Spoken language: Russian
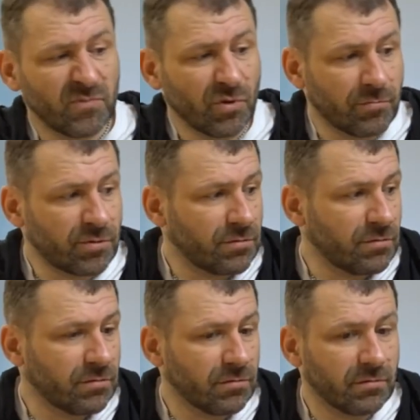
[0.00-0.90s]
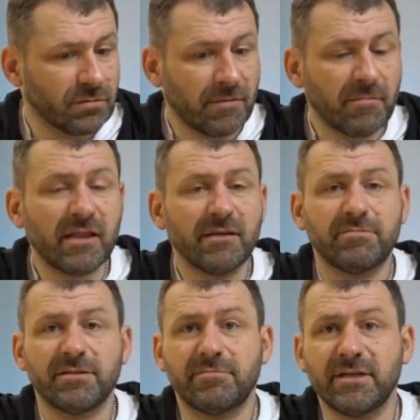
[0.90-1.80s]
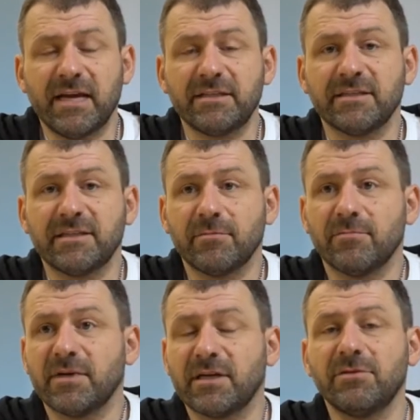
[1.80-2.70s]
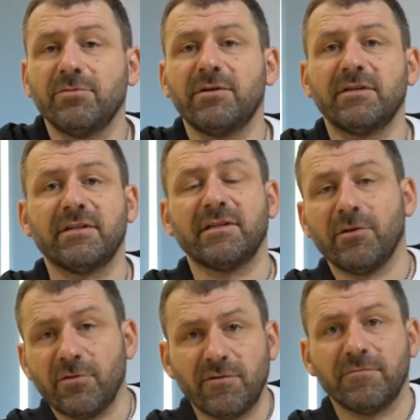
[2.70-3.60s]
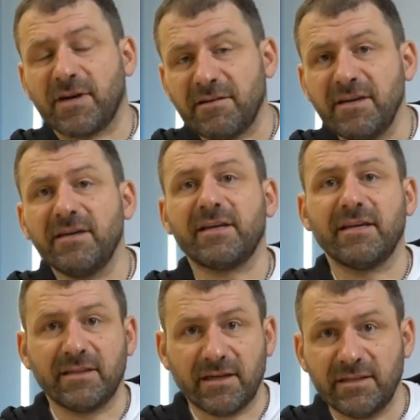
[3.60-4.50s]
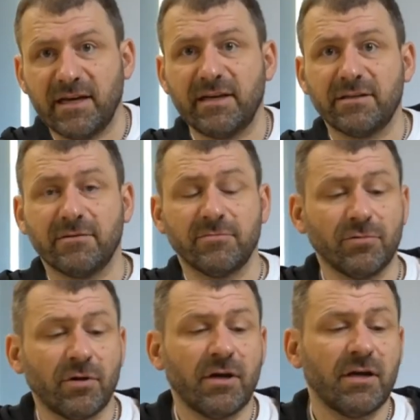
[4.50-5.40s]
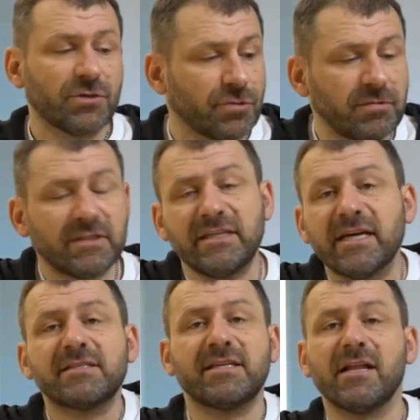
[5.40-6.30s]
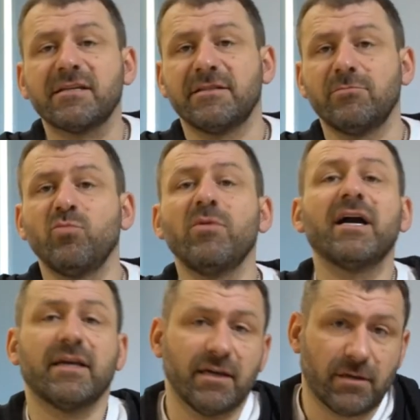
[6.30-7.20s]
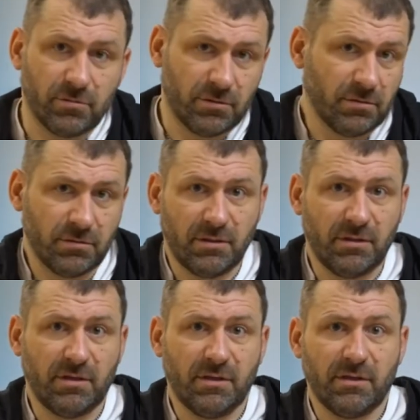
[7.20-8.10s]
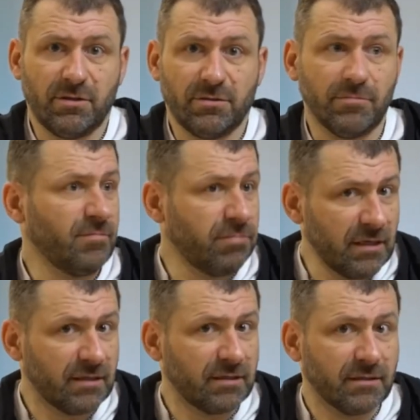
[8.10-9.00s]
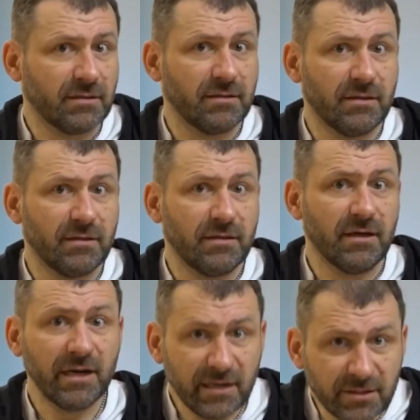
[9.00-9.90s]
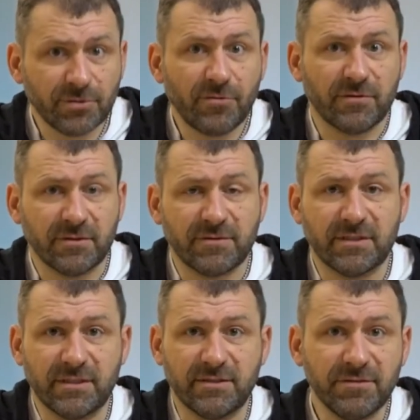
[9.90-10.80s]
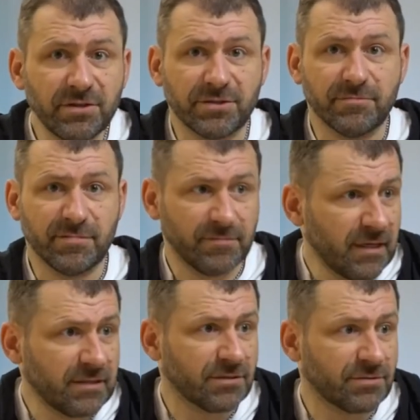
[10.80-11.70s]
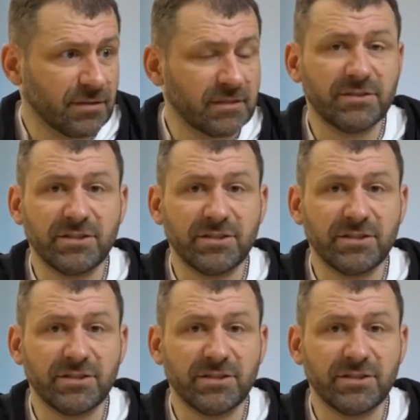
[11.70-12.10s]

том, что на малые предприятия, там, моратории на налоговые проверки и так далее, так, но ну, чтобы это не осталось на бумаге, короче, чтобы были реализованы все эти вещи, понимаете, что если